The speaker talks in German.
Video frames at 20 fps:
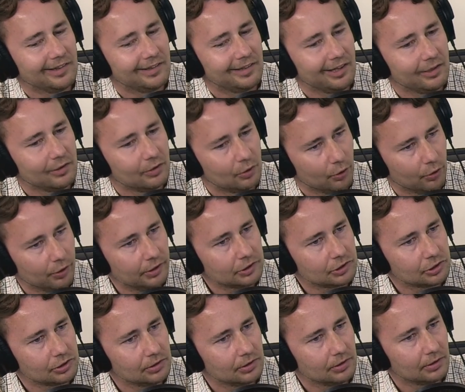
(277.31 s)
den
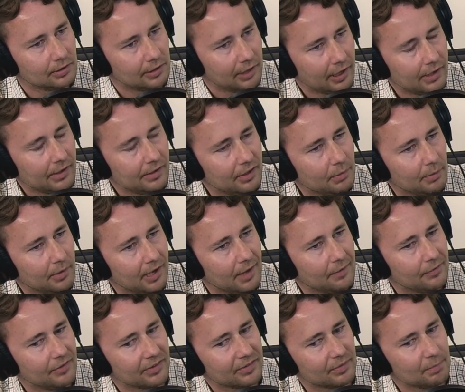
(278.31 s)
deutschen Teilnehmern
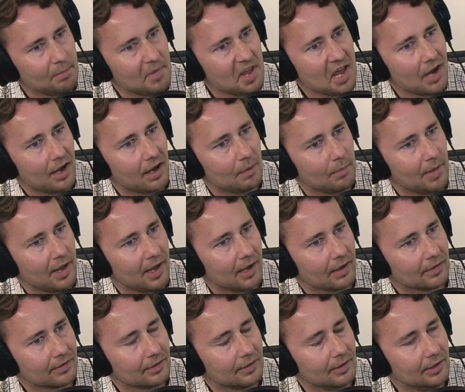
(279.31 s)
etwas mehr am
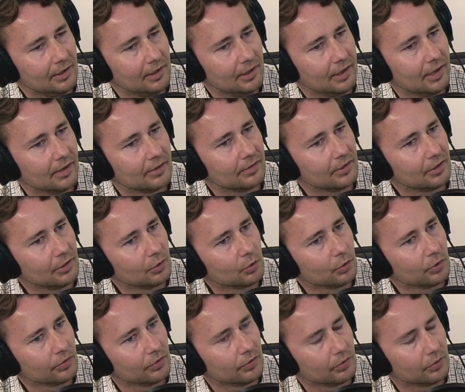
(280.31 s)
Herzen liegen als den Russen.